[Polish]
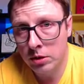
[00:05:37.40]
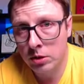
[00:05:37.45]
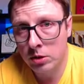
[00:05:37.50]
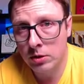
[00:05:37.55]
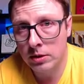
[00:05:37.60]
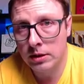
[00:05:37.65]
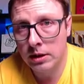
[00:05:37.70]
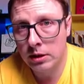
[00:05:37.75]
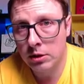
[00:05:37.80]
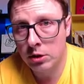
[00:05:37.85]

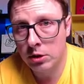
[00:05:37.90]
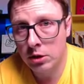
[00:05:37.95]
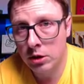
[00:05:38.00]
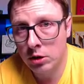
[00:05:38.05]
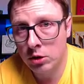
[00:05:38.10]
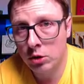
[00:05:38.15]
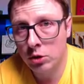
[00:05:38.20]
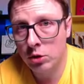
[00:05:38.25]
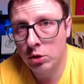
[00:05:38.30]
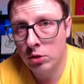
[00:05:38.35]
to znaczy, że
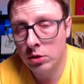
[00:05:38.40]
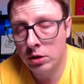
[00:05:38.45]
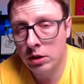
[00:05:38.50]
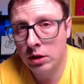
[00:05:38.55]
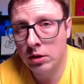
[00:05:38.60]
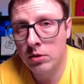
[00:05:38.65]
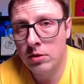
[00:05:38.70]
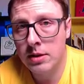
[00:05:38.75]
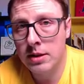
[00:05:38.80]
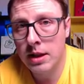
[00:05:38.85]
ktoś od
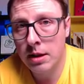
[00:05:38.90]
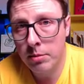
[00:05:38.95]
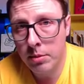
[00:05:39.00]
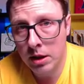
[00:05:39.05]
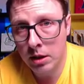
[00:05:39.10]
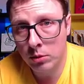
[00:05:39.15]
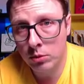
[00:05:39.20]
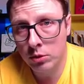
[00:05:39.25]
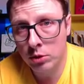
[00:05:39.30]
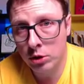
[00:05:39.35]
niego
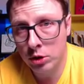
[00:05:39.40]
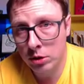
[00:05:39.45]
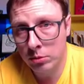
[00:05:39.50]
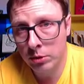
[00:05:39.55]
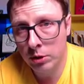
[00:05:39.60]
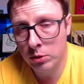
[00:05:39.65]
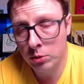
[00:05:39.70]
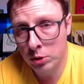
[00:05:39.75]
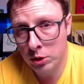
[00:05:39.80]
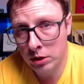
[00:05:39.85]
zabrał 3
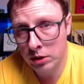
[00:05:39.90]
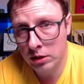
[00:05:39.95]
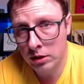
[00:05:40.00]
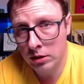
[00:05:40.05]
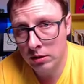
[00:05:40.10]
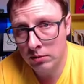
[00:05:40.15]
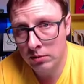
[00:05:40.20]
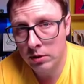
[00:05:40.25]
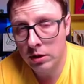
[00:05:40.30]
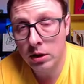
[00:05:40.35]

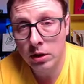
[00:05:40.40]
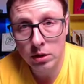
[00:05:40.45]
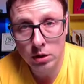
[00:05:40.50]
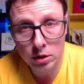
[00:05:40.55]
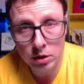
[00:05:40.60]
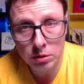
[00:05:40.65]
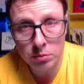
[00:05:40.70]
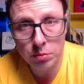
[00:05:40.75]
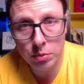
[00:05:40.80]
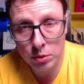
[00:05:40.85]
minusiki i
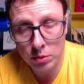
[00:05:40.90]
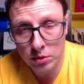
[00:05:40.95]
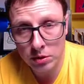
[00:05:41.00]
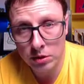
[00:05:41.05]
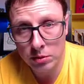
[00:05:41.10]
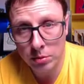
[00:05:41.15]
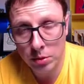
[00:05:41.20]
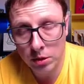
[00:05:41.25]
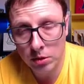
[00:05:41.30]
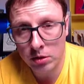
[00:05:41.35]
3
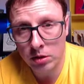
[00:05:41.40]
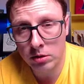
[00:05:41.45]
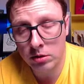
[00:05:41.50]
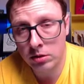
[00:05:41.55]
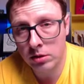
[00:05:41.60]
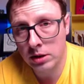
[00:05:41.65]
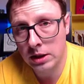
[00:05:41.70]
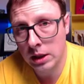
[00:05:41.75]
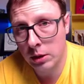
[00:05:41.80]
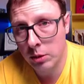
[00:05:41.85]
plusy protony
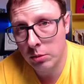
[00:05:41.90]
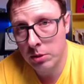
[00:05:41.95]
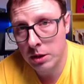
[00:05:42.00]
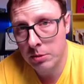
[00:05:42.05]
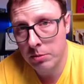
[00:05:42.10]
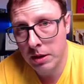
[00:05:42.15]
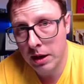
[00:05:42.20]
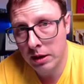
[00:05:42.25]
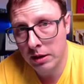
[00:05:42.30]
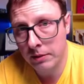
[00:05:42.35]
zostały
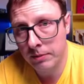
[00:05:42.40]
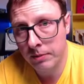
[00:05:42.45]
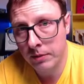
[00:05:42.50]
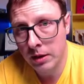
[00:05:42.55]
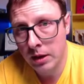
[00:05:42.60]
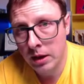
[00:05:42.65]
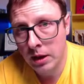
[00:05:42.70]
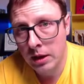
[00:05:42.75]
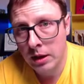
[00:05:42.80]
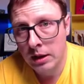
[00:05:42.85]
bez pary.
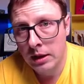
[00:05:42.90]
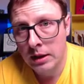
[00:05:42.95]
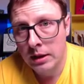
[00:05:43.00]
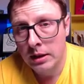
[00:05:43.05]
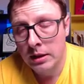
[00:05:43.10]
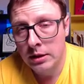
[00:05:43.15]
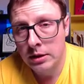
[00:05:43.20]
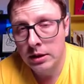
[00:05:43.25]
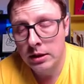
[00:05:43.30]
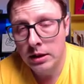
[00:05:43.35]

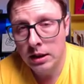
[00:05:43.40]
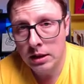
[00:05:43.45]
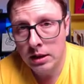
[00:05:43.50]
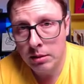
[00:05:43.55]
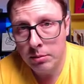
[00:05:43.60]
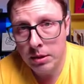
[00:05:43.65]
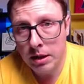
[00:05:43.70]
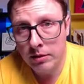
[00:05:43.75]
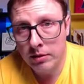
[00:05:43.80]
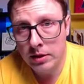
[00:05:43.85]
Czyli tak
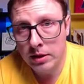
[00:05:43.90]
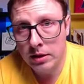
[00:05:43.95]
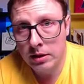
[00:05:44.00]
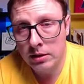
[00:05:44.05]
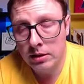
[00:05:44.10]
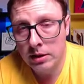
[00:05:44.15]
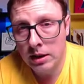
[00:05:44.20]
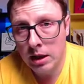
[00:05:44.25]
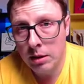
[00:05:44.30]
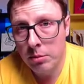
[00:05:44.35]

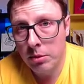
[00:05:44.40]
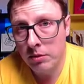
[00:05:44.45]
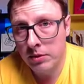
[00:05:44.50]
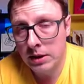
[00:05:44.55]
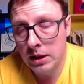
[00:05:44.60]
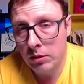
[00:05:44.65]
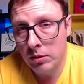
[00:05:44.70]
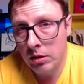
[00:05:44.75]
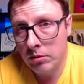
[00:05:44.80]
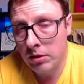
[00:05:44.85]
naprawdę, jak
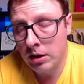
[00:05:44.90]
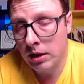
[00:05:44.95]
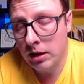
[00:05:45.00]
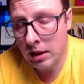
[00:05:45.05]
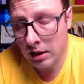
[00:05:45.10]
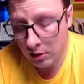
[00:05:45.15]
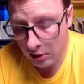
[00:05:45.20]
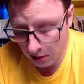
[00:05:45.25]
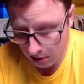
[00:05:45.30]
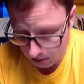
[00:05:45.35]
powstał nam ten
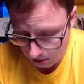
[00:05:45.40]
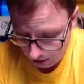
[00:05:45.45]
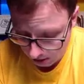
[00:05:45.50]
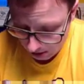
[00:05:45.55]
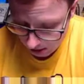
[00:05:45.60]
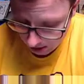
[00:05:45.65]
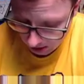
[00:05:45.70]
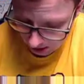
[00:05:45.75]
kation?